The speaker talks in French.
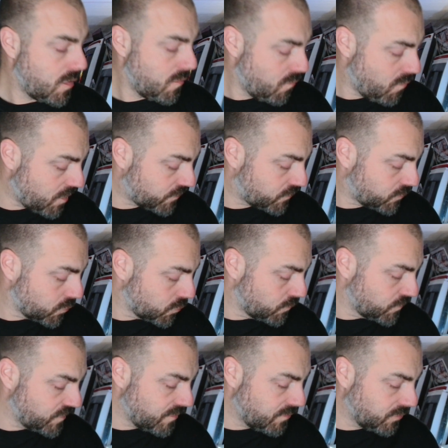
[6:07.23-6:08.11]
Moi, ce que je
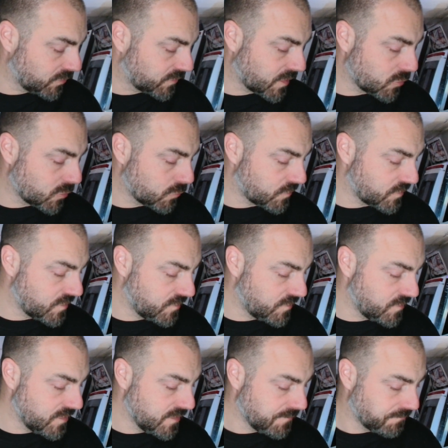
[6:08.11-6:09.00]
vous ai montré
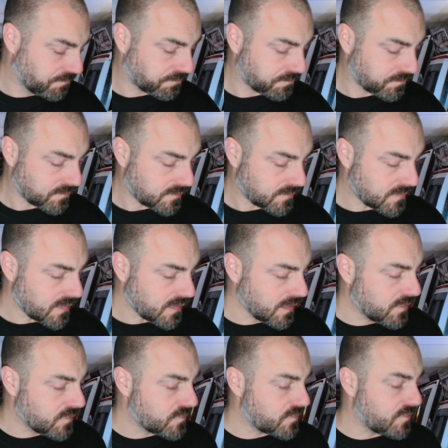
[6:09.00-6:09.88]
jusqu'ici,
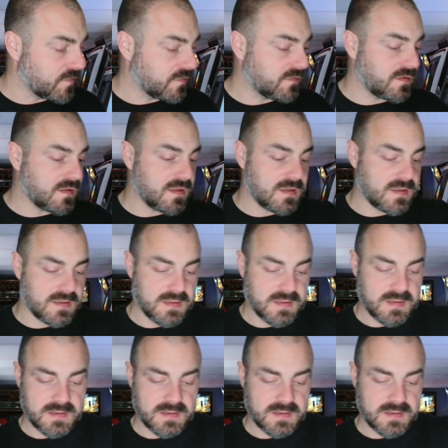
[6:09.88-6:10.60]
c'était